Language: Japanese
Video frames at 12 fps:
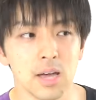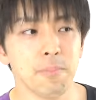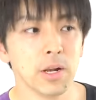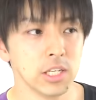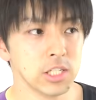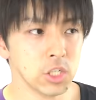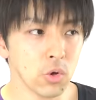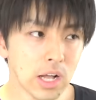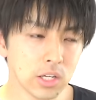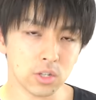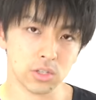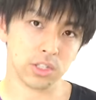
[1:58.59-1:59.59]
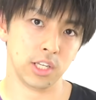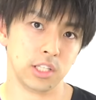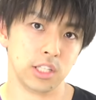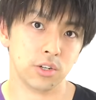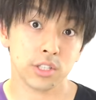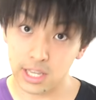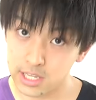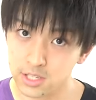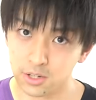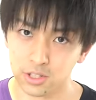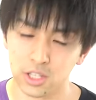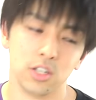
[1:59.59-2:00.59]
やっぱり小学校の時っていうの
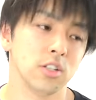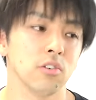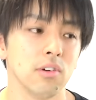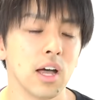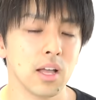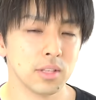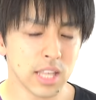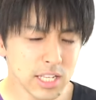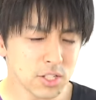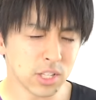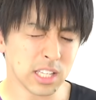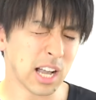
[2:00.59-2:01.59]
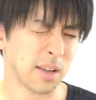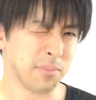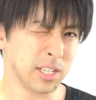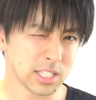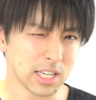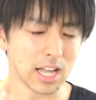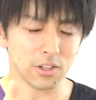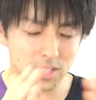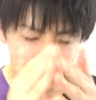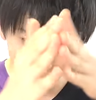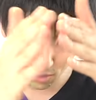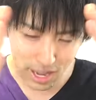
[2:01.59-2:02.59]
テストっていうのはテスト期間が短い、あと
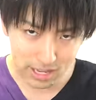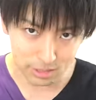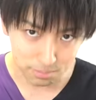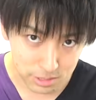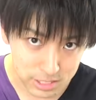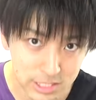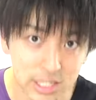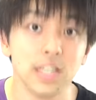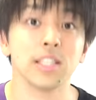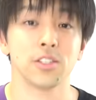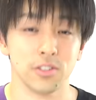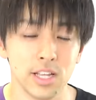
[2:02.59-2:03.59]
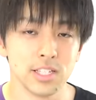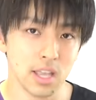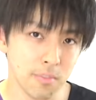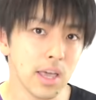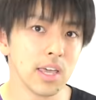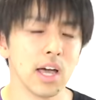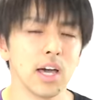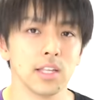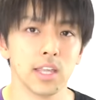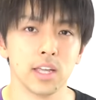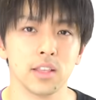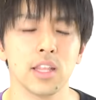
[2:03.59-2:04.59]
テスト範囲が短いんですよね。狭い範囲
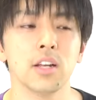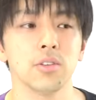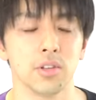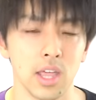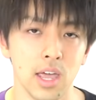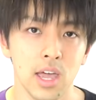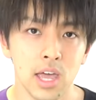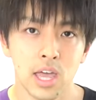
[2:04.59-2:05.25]
でやってるので、